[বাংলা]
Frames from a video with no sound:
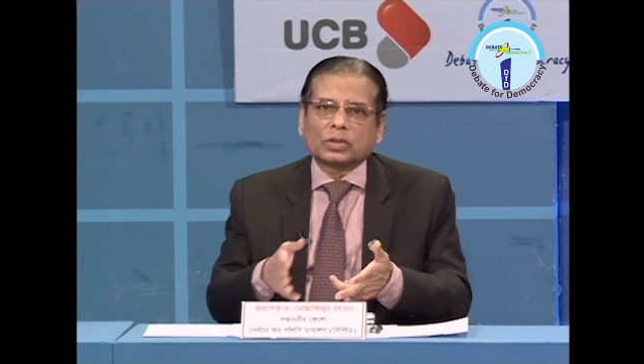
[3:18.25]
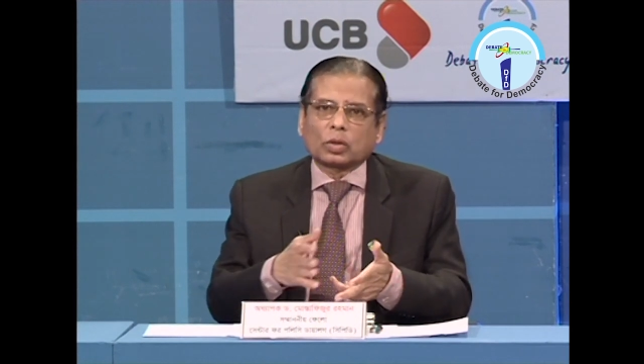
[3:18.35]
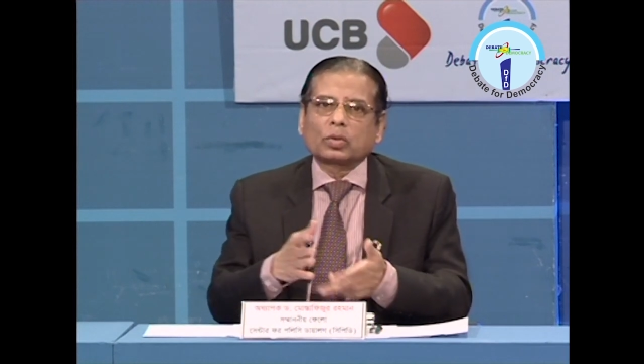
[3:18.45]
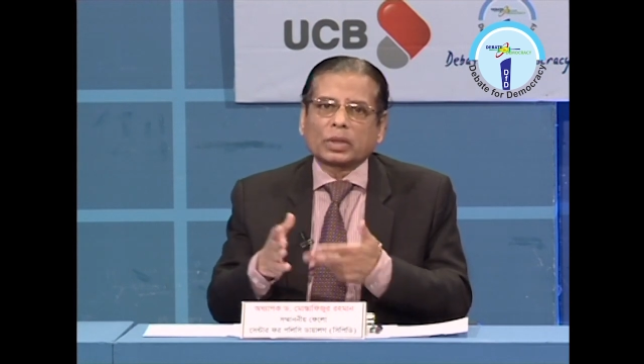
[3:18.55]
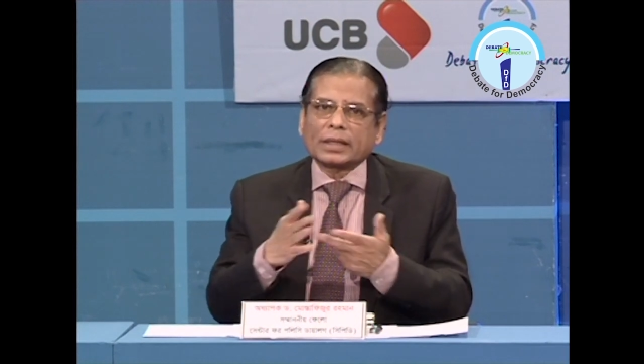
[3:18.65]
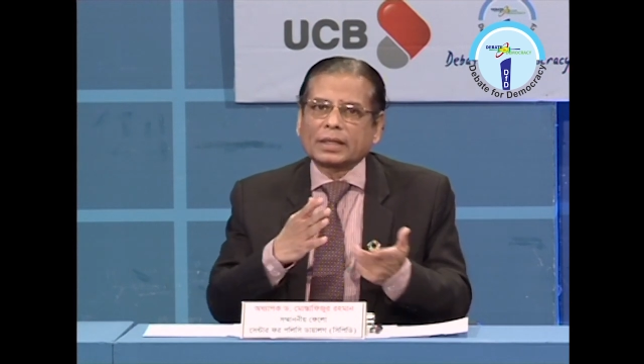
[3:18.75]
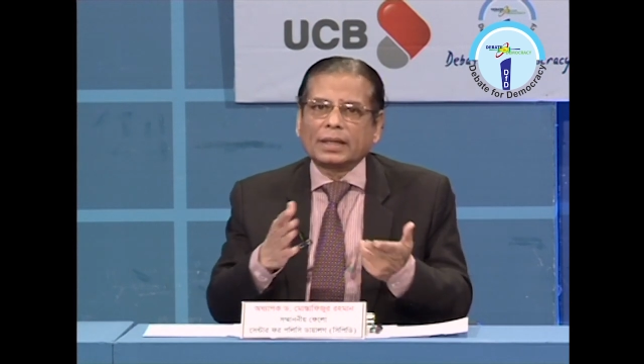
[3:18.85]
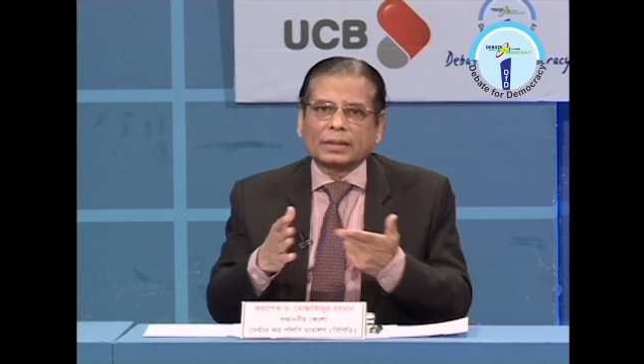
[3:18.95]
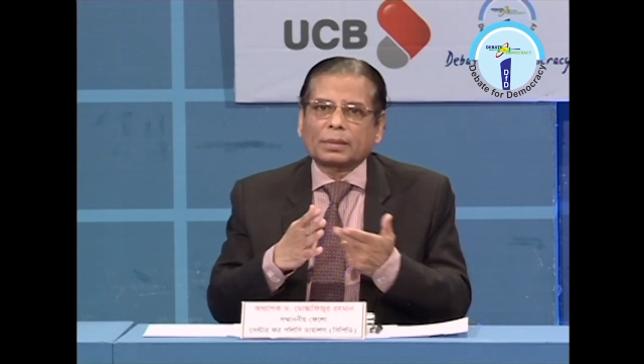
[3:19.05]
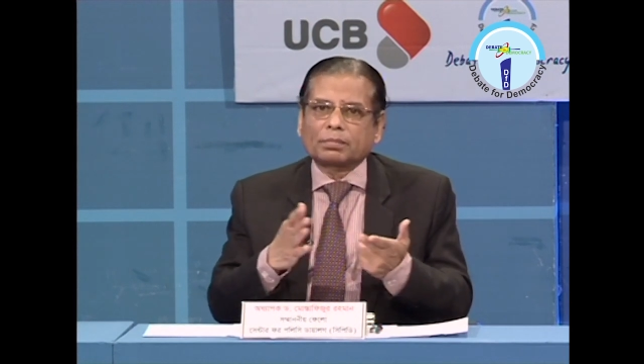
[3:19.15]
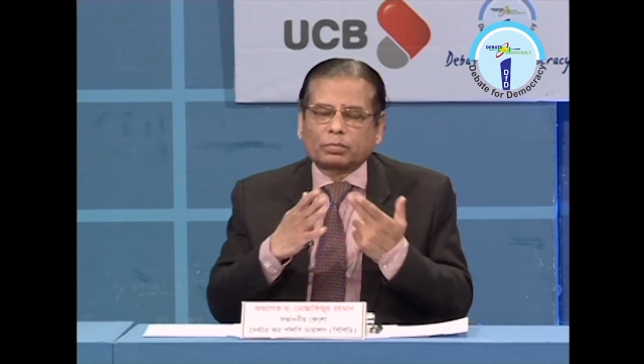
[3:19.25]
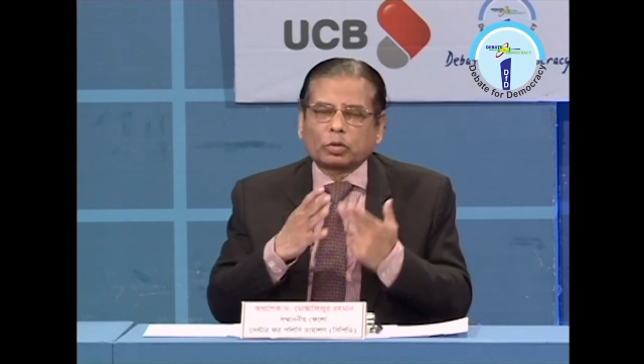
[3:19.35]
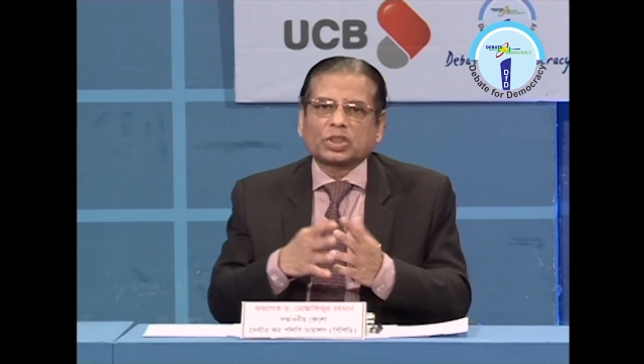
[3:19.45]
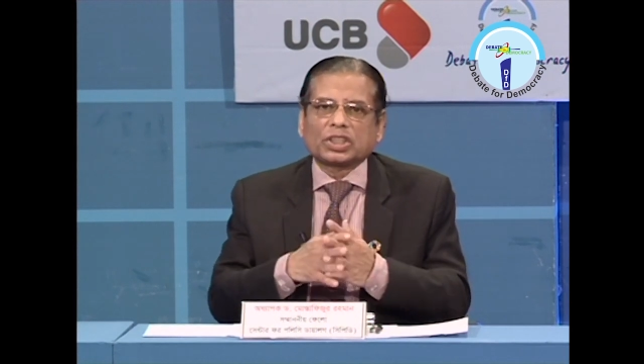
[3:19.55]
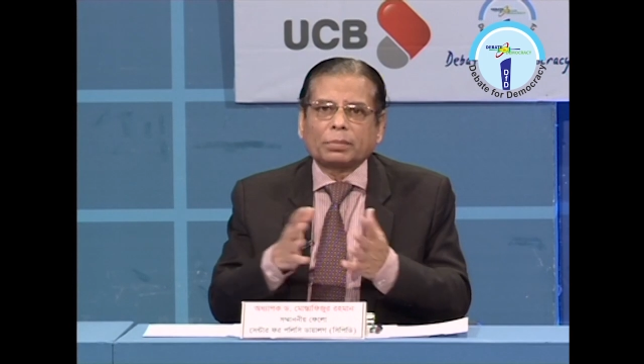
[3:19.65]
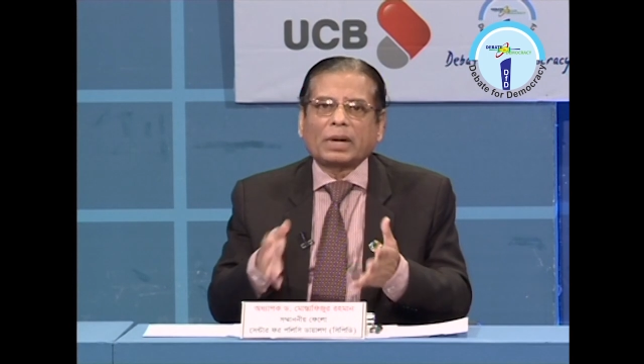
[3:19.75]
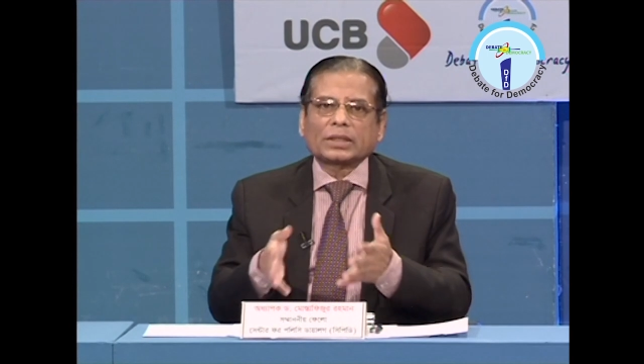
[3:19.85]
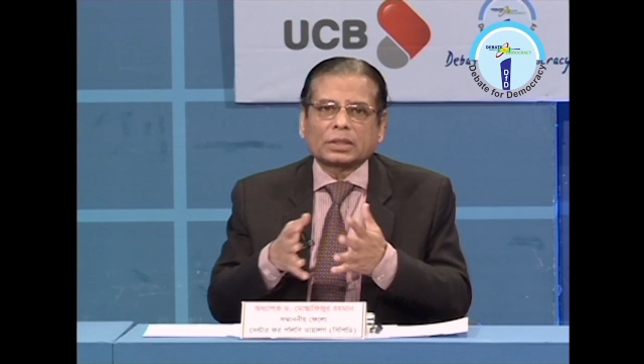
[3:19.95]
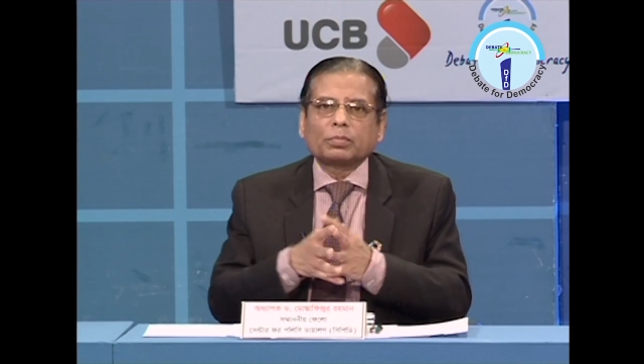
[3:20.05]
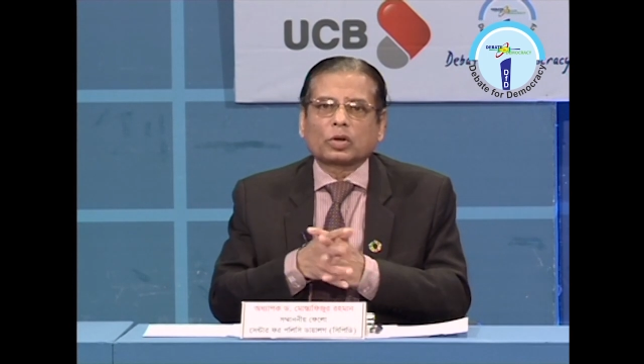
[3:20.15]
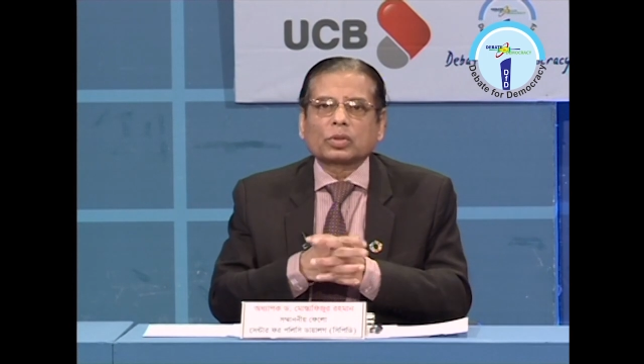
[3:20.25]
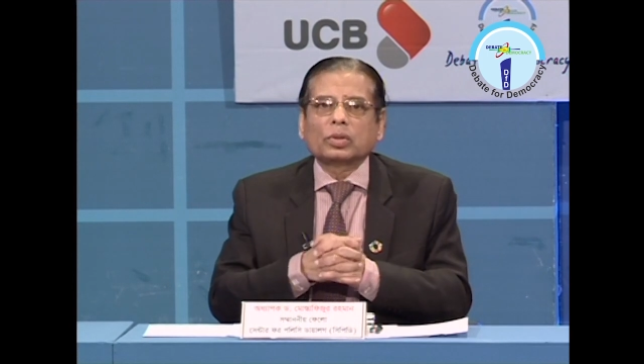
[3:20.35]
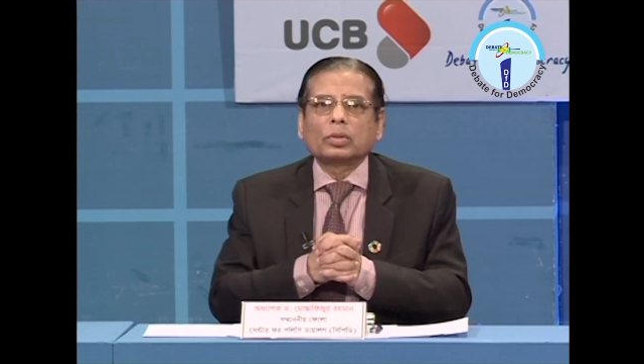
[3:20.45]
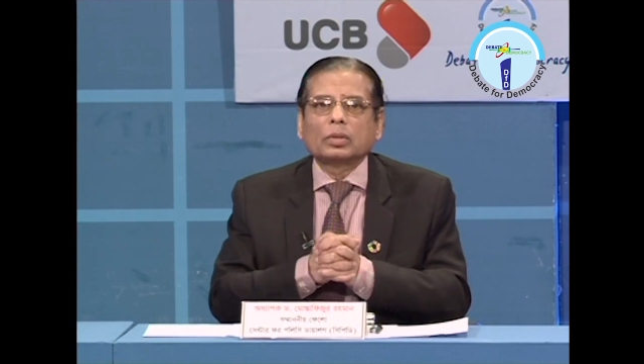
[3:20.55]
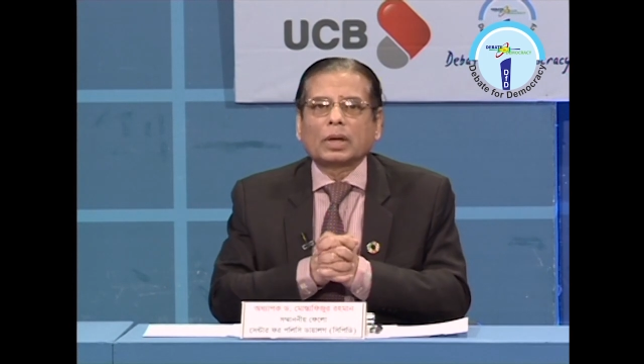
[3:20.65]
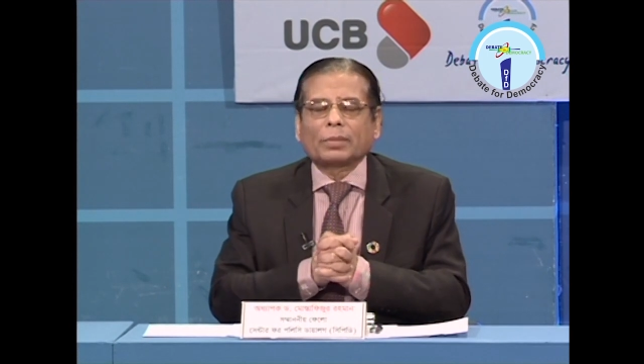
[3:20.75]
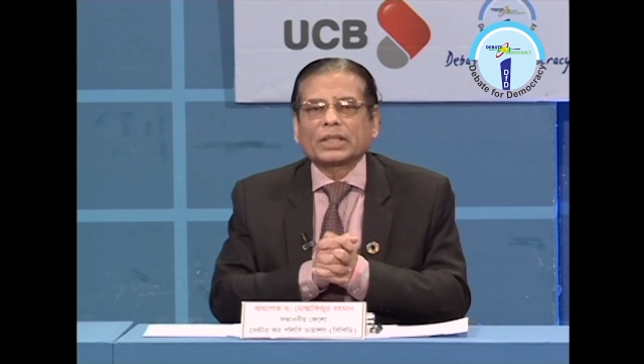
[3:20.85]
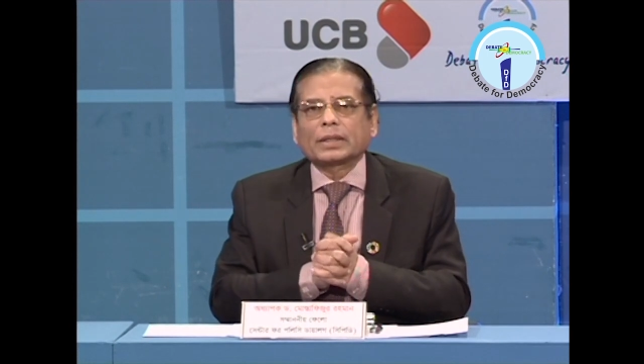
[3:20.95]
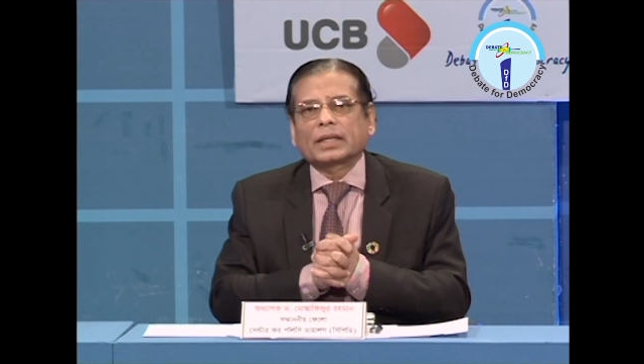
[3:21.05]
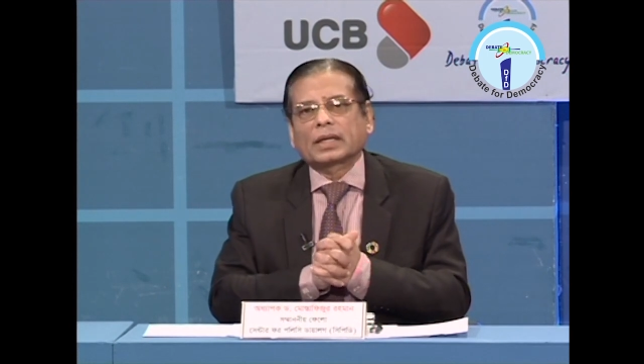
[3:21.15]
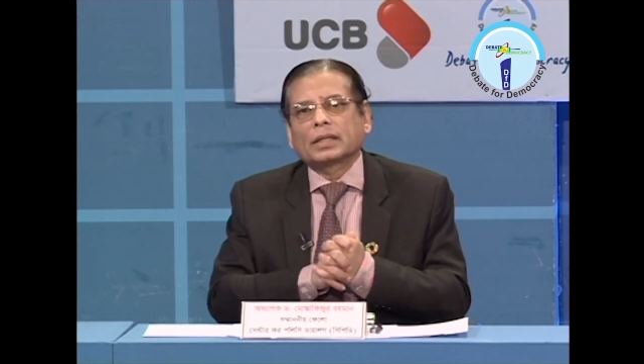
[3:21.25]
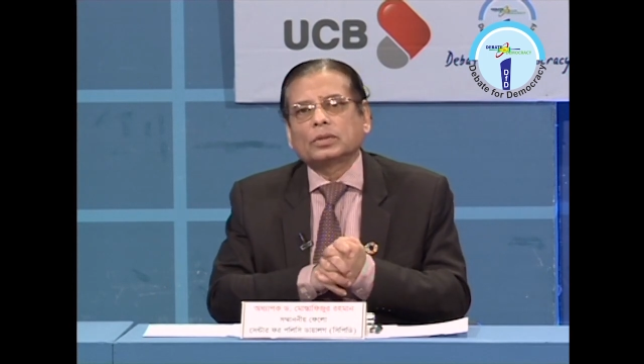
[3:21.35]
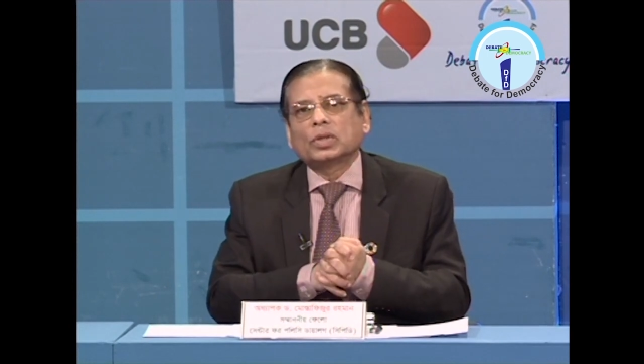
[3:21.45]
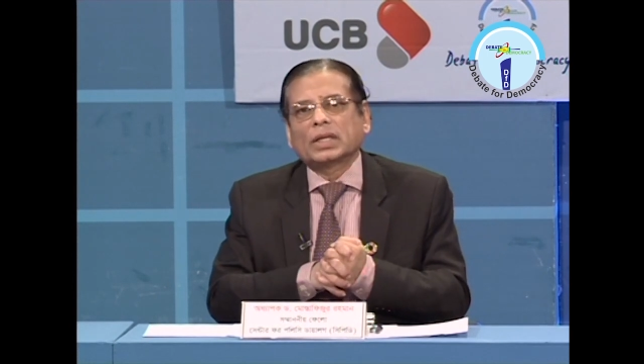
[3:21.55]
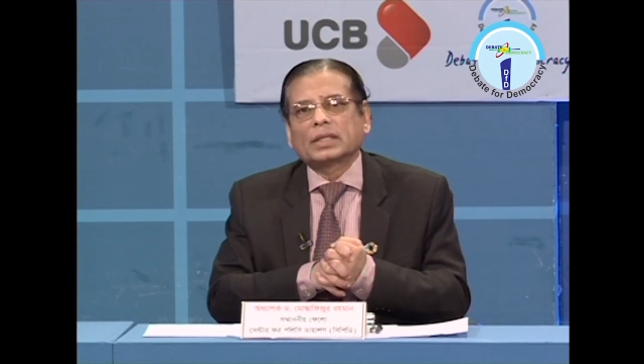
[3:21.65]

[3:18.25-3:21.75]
যখন নাকি এটা পঁচিশে মার্চ বন্ধ হলো আমাদের এখানে দুই